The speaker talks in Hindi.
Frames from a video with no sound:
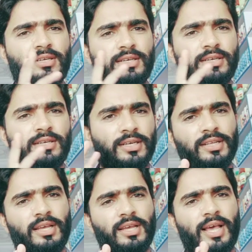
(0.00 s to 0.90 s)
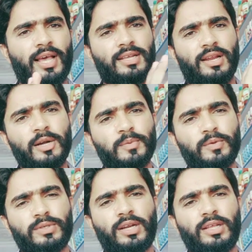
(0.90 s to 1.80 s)
ट्रेड लेनी है कैसे लाट
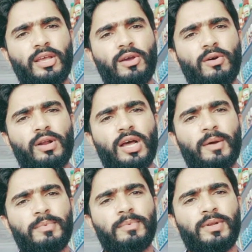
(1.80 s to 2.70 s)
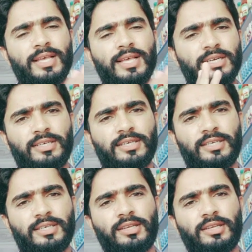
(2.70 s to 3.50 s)
पुट करनी है और आपने कैसे ट्रेड करनी है